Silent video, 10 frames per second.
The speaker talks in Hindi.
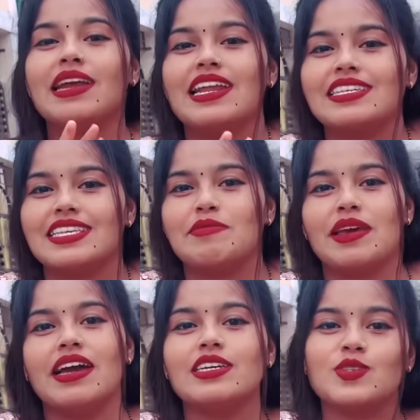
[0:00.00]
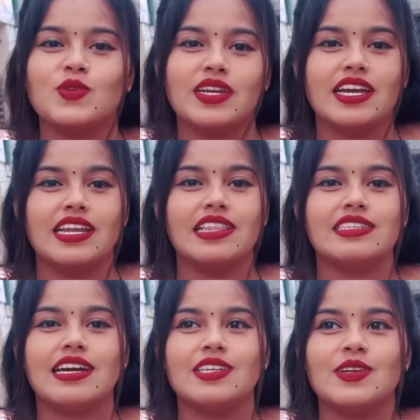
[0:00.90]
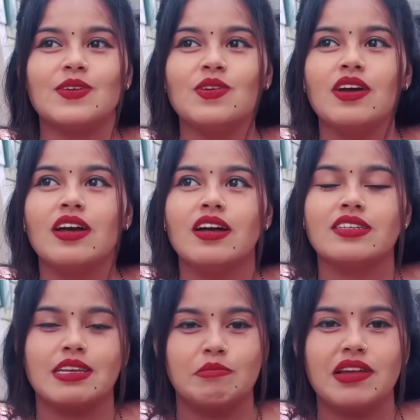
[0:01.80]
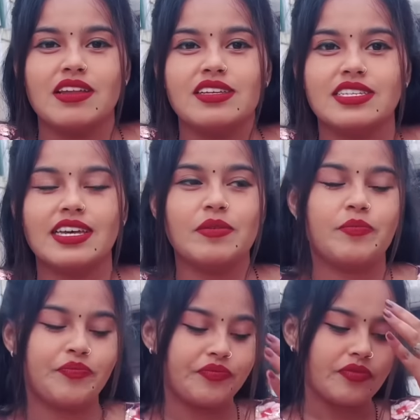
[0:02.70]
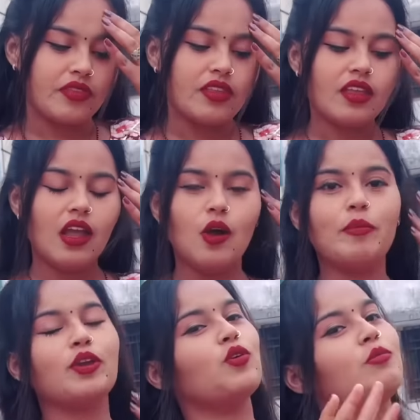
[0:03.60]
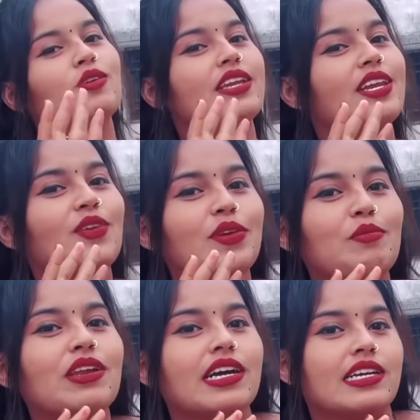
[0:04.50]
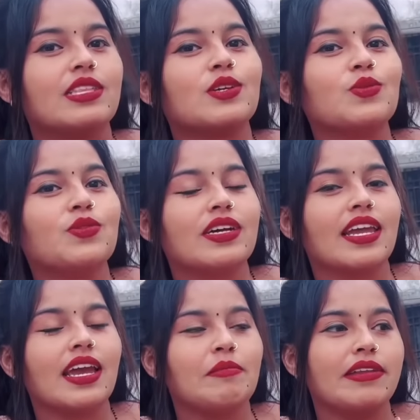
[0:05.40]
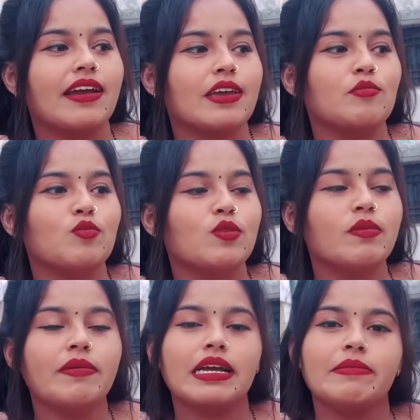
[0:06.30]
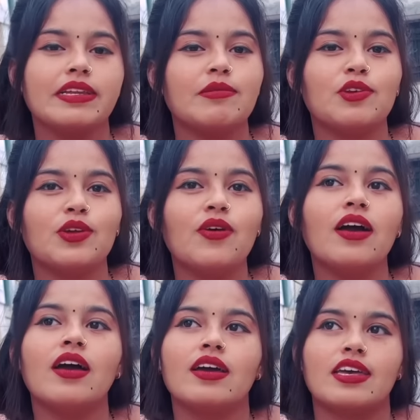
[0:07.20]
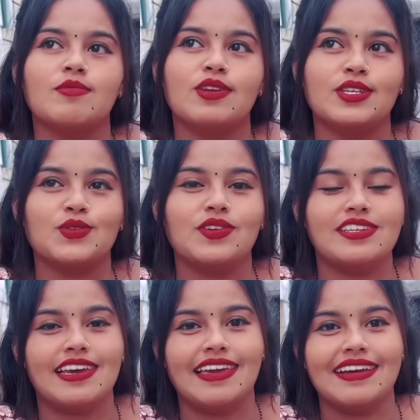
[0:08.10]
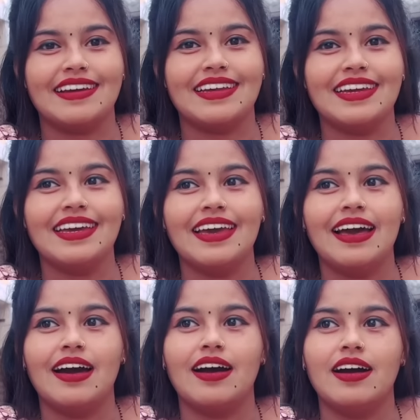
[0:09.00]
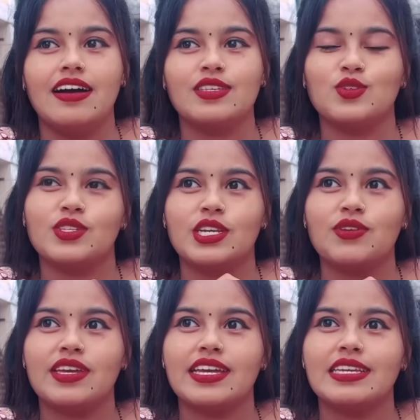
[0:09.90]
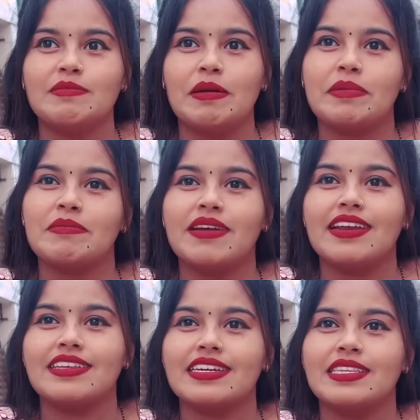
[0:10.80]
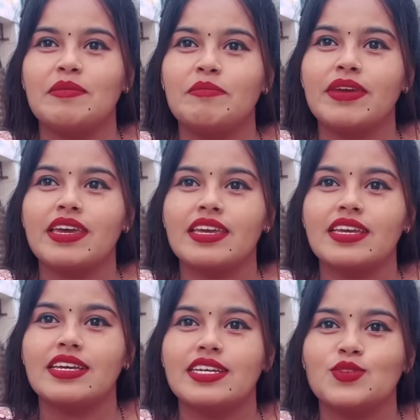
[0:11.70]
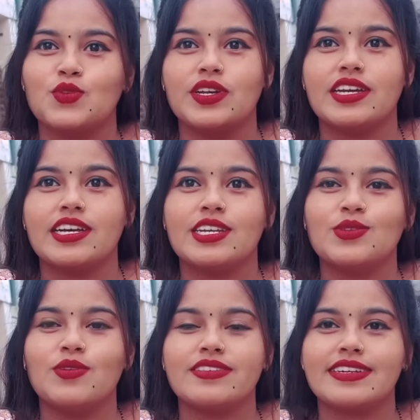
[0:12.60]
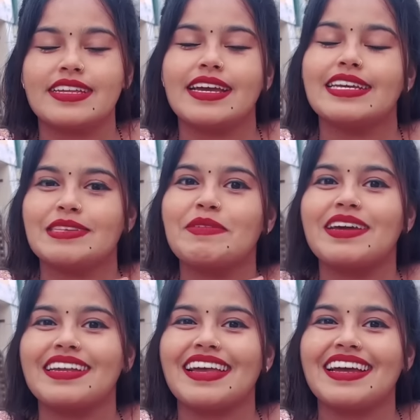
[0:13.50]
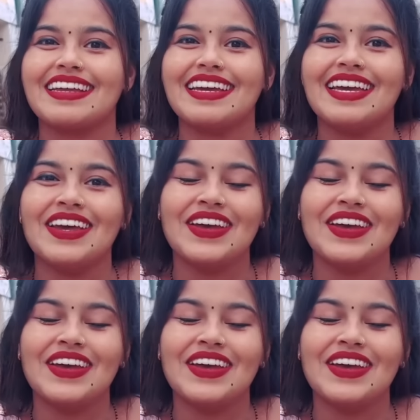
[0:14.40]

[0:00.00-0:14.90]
मेहनत से मैं यहाँ स्कूटी खरीदना चाहते हूँ सपना भी से हाँ, और मैं कोई बोले नहीं रहा हूँ कि मोला खरीद के दू करके हमारे यहाँ के बुबुल भी मैं कभी नहीं बोले हूँ कि मोला स्कूटी चाहिए करके आ, सोचे रहूँ कि एक दिन मैं अपन मेहनत के दम में ही स्कूटी खरीदूँ ऐसे करके कैसे भी करके करके